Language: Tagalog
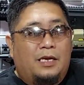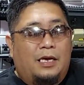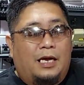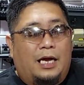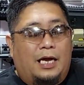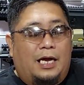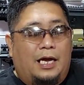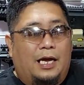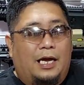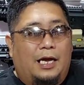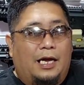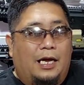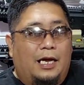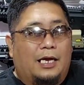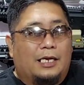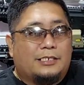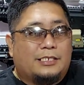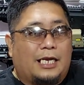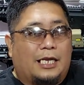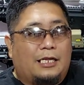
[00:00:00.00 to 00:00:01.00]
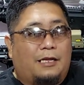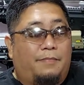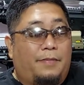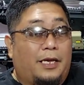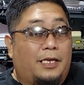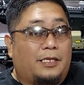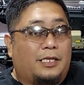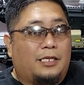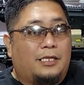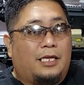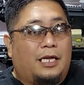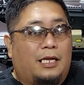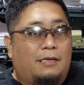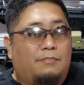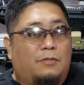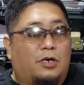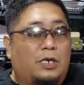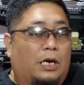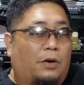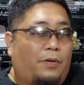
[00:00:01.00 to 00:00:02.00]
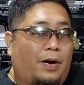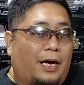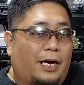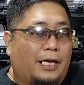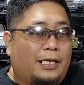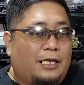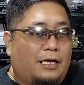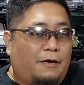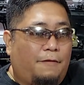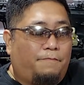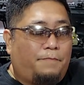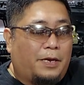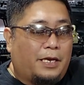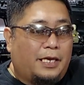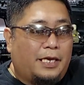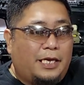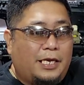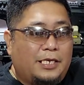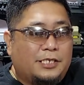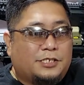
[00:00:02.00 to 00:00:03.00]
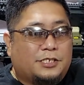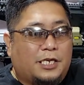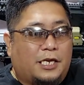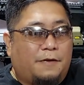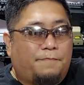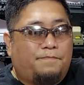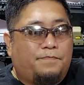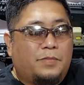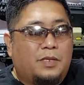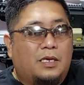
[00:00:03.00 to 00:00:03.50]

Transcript: Uh, sana maintindihan mo, lawakan lang ang pag-iisip.